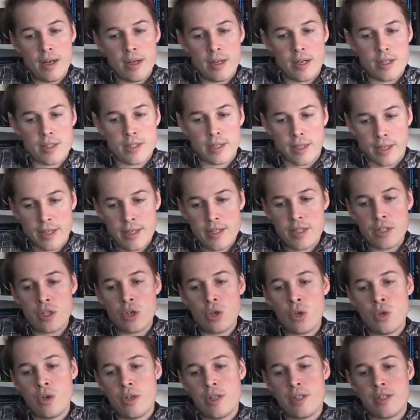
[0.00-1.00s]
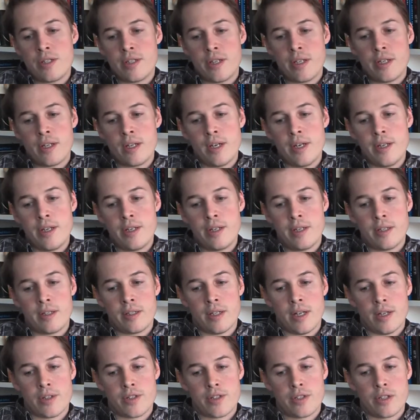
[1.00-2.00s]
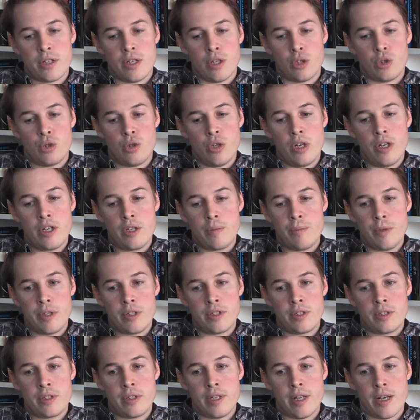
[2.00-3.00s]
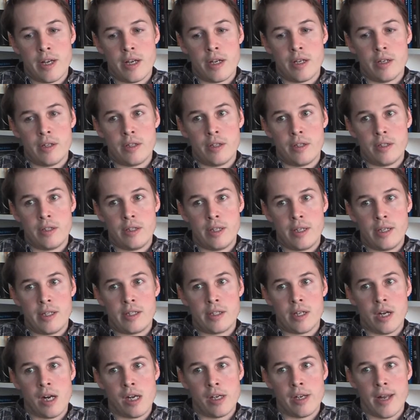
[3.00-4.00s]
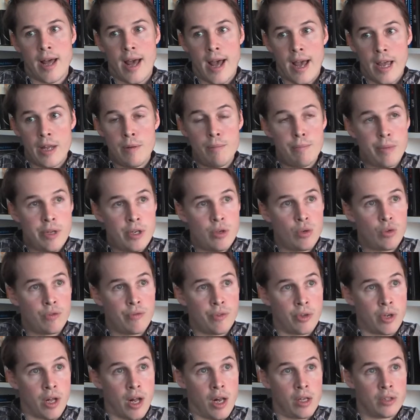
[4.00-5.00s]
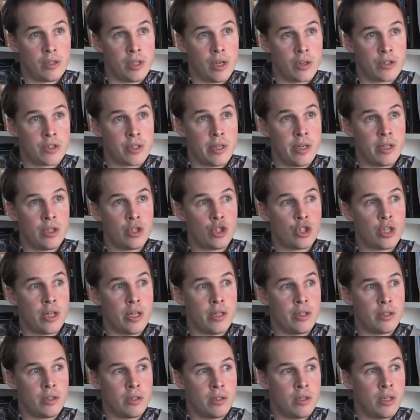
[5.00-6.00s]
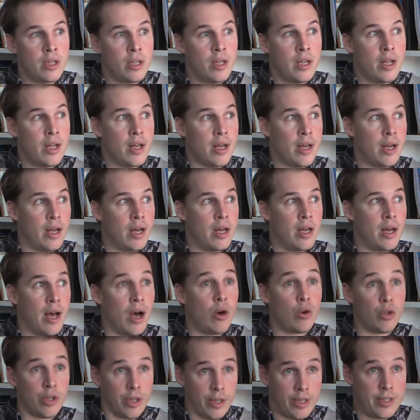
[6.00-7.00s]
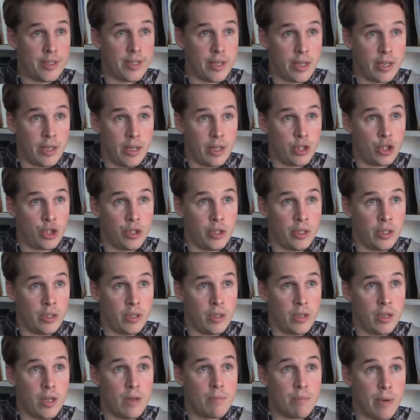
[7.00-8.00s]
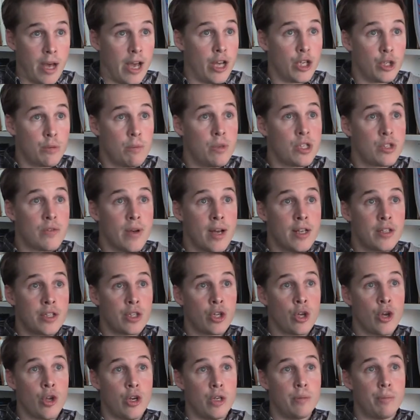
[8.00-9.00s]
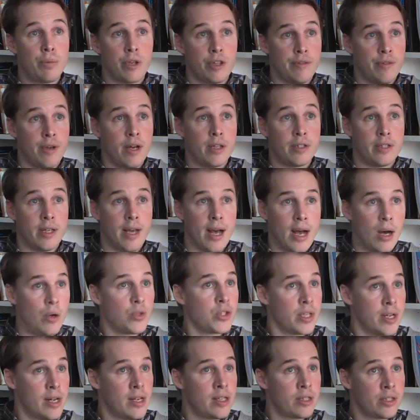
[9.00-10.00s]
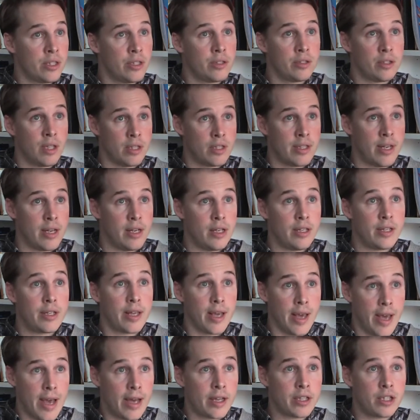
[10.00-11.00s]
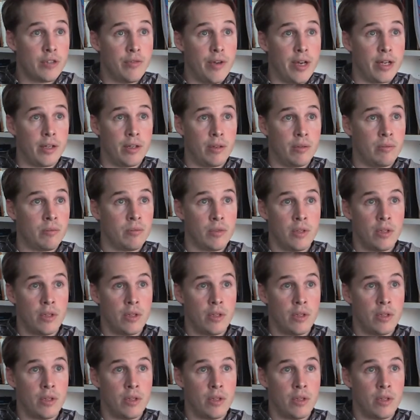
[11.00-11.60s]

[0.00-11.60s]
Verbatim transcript: Das Risiko ist sicherlich, dass natürlich mit der digitalen Einbindung von Alltagsgegenständen äh, auch Risiken entstehen. Beispielsweise können private Haushalte tatsächlich gehackt werden.